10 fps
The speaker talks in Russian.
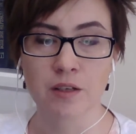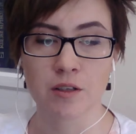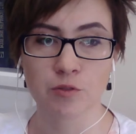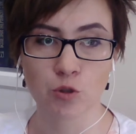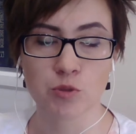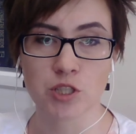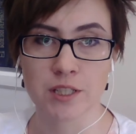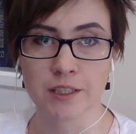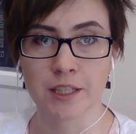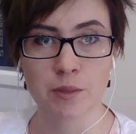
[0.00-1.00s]
а, в том
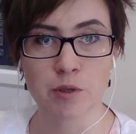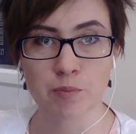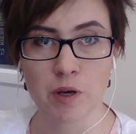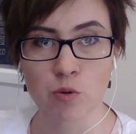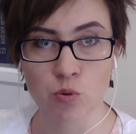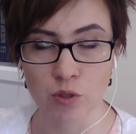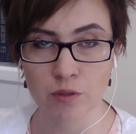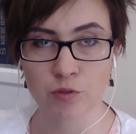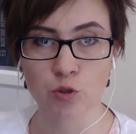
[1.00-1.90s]
числе тремор покоя,